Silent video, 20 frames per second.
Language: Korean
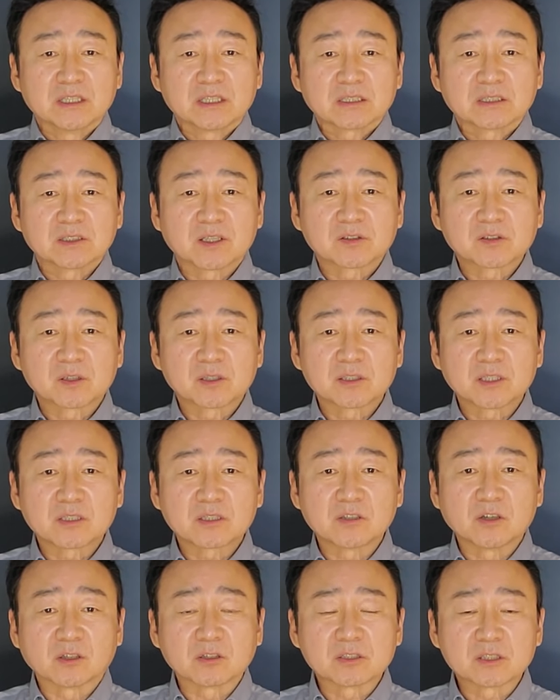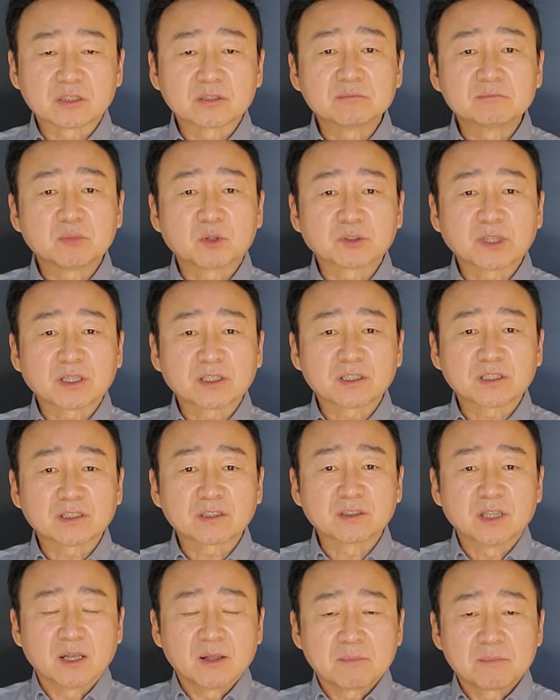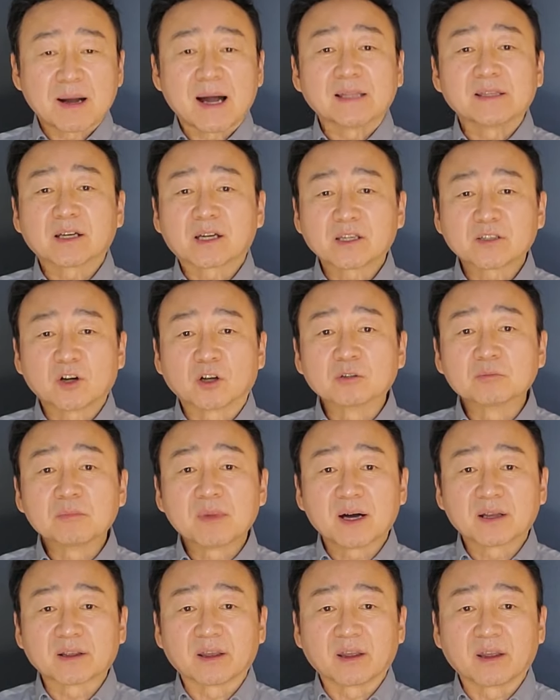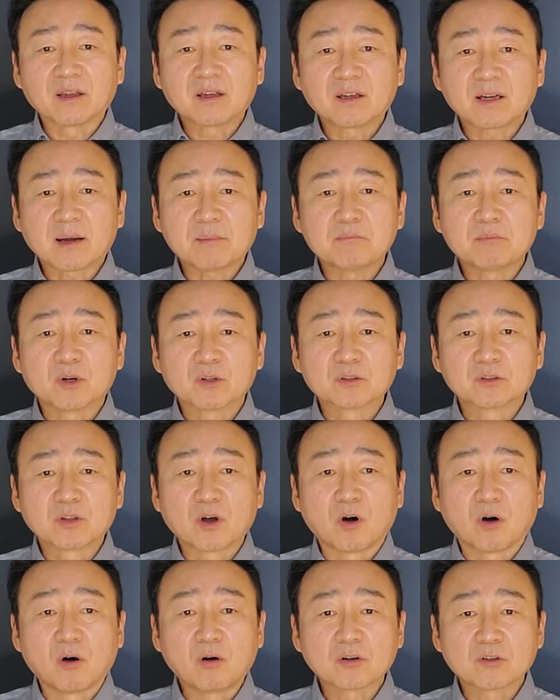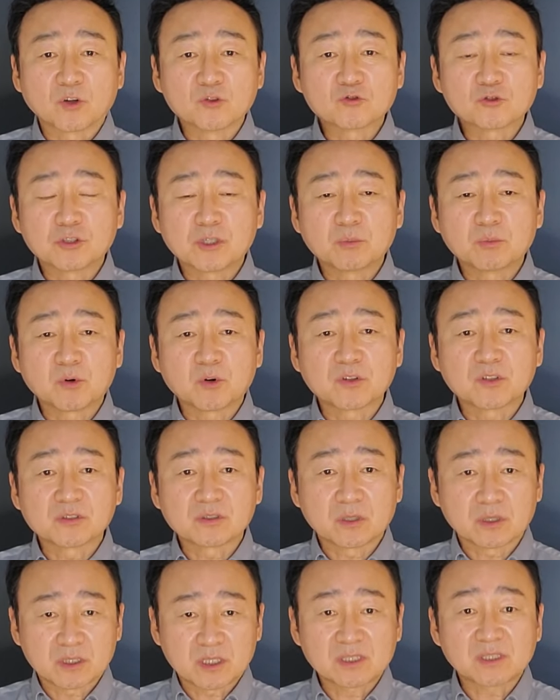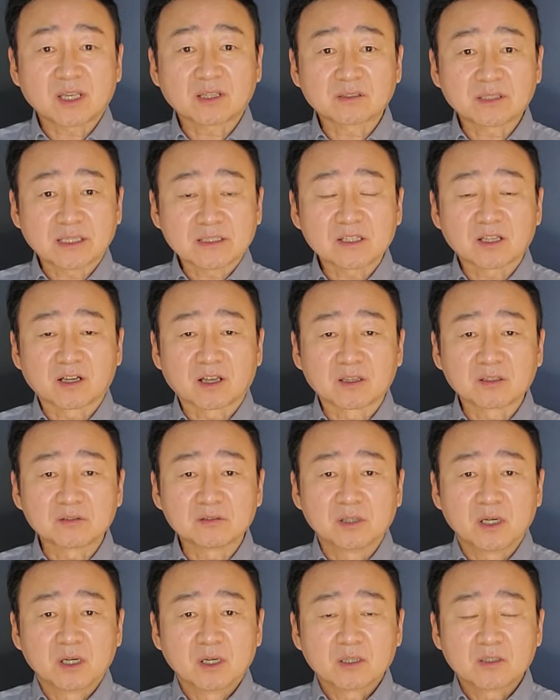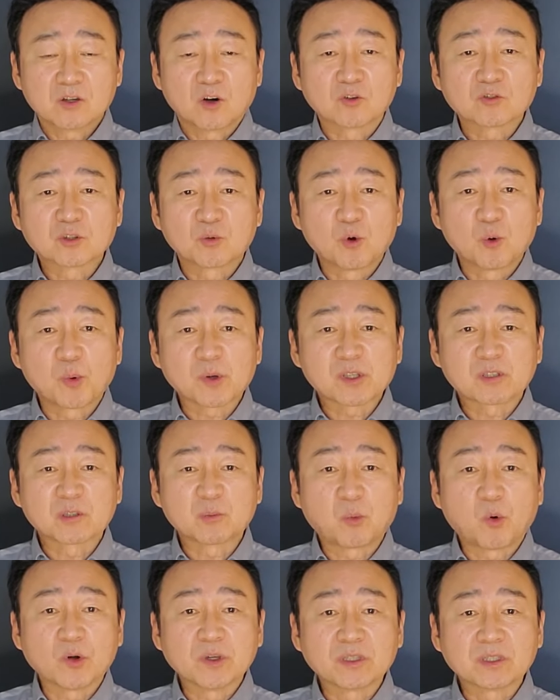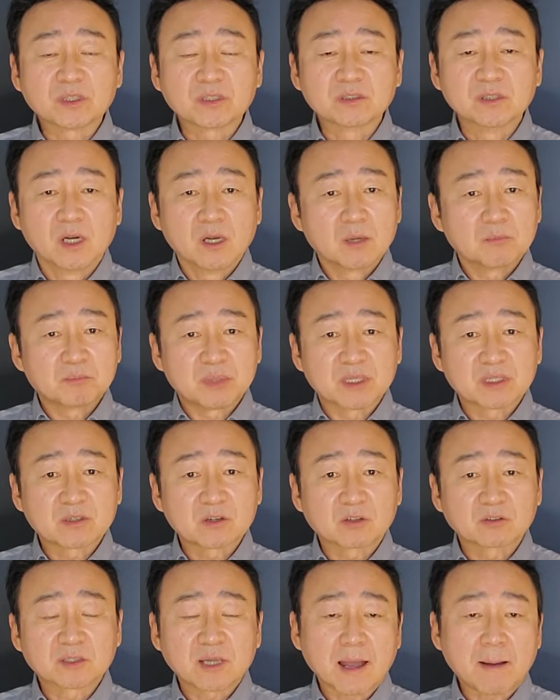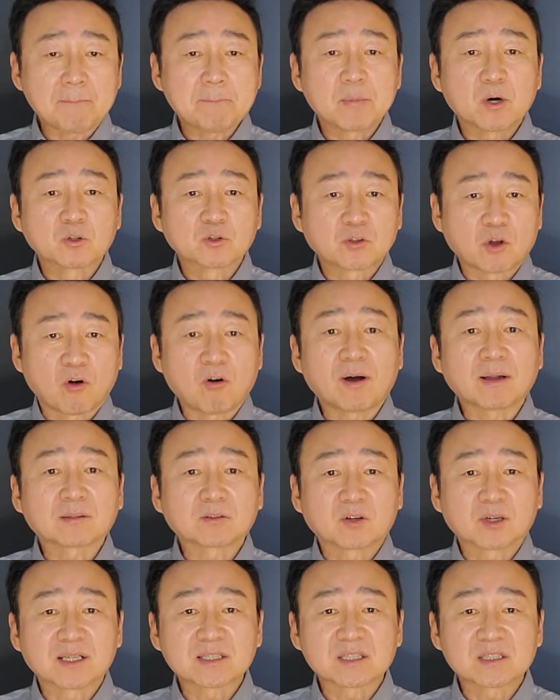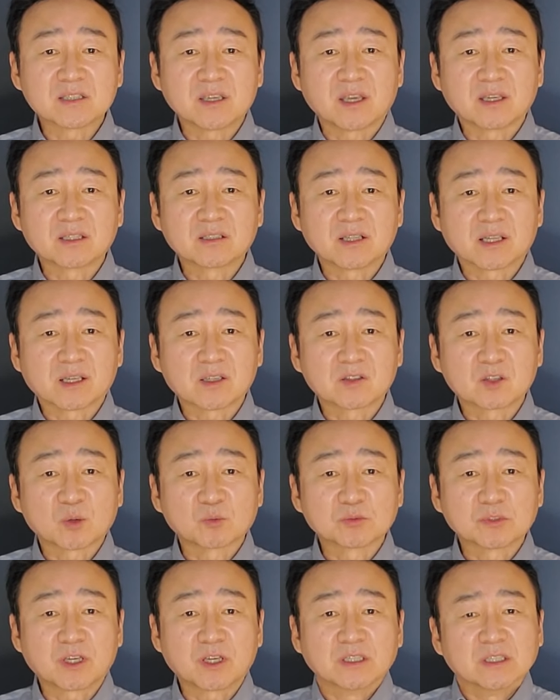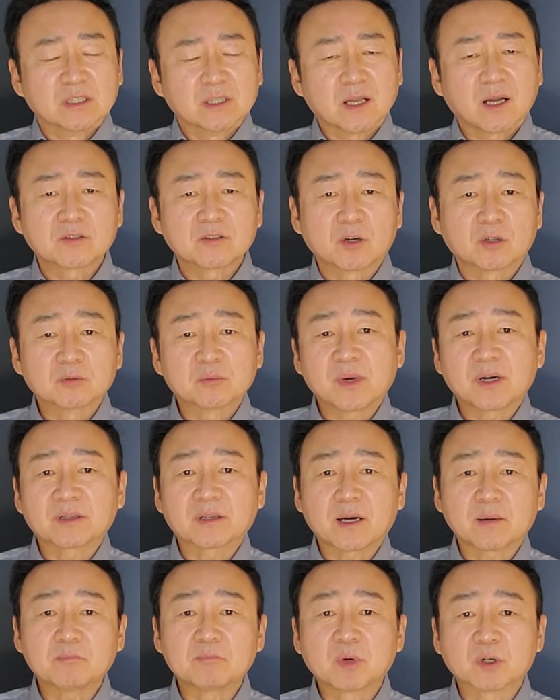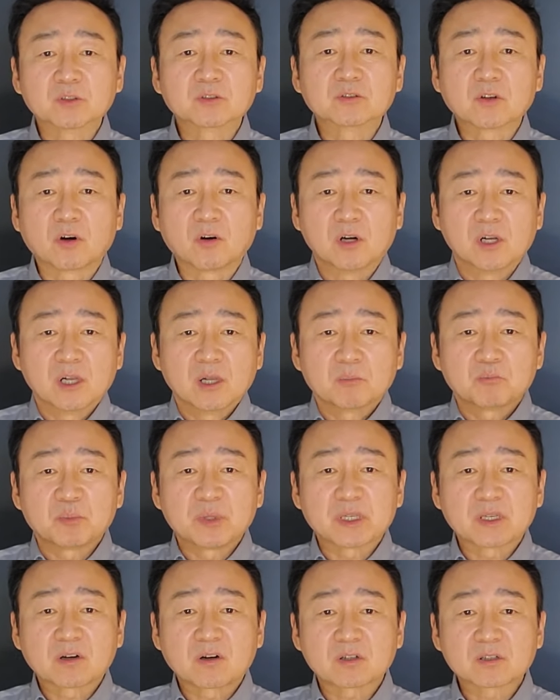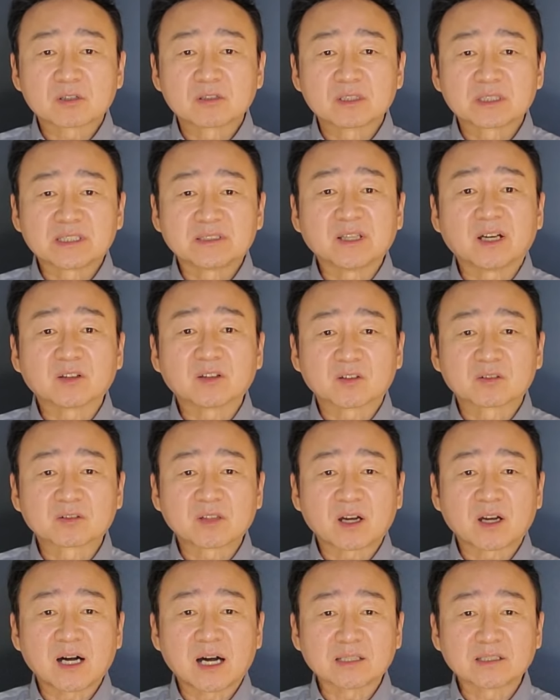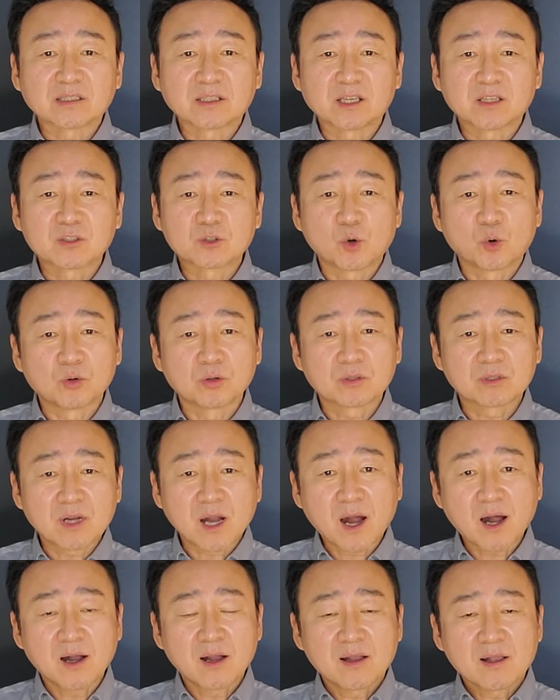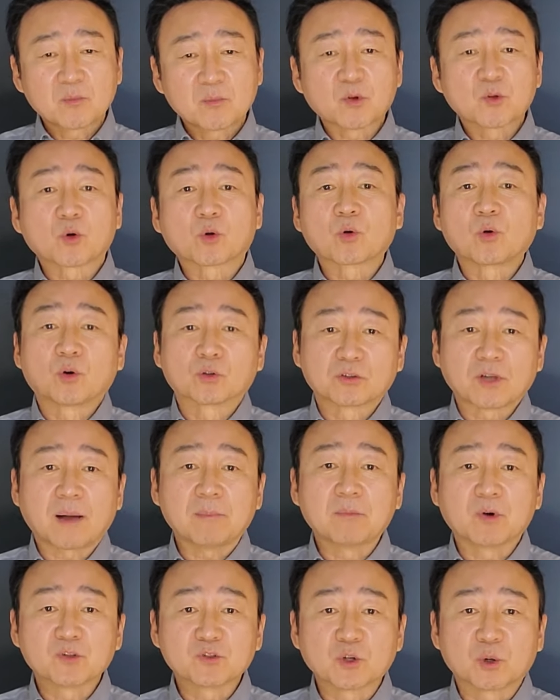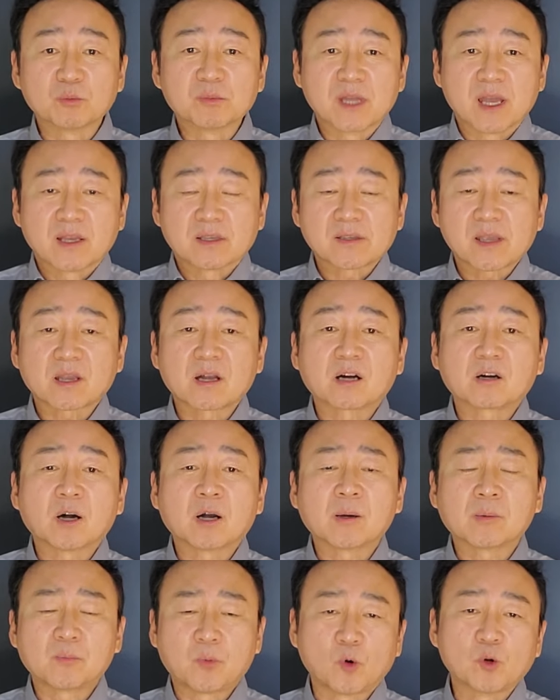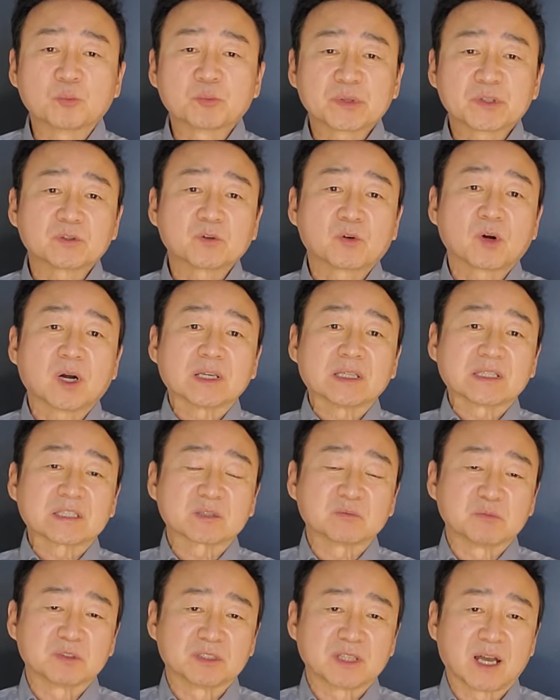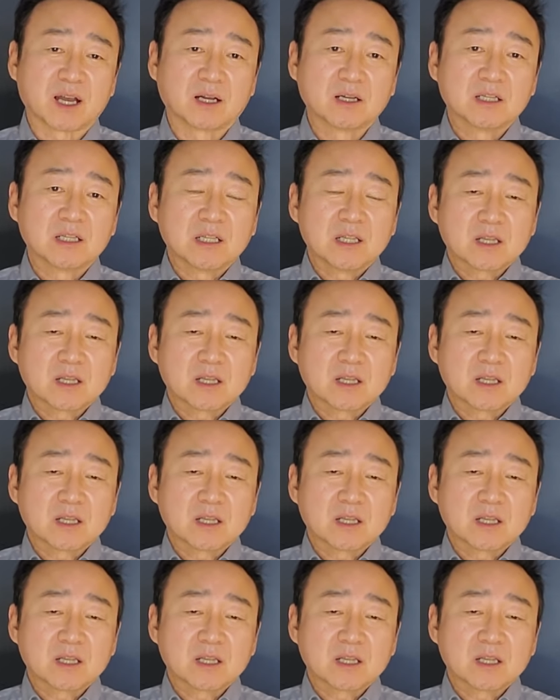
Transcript: 그래서 이제 지금보다는 만약에 연말에 한 번 더 연준이 뭐 시사를 했잖아요. 0.5%포인트 비컷 한 번 더 할 것 같이 얘기를 했기 때문에 아, 연말에 한 번 더 비컷을 기다렸다가 하는 게 좋을까? 뭐 이런 것도 한번 좀 생각해 볼 필요가 있습니다.